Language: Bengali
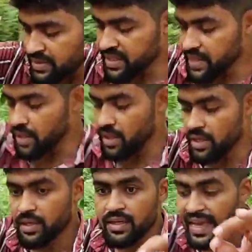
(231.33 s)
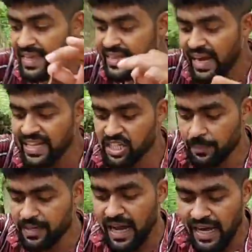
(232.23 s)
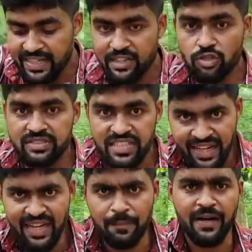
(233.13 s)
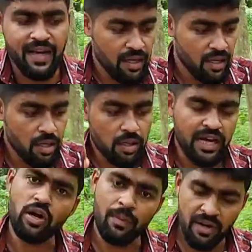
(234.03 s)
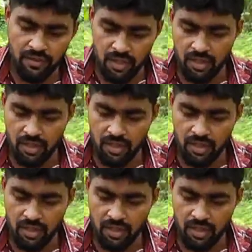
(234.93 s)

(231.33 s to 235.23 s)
যে এই কালার সাপের কালারটা তো জানেন আপনারা কারণ আমার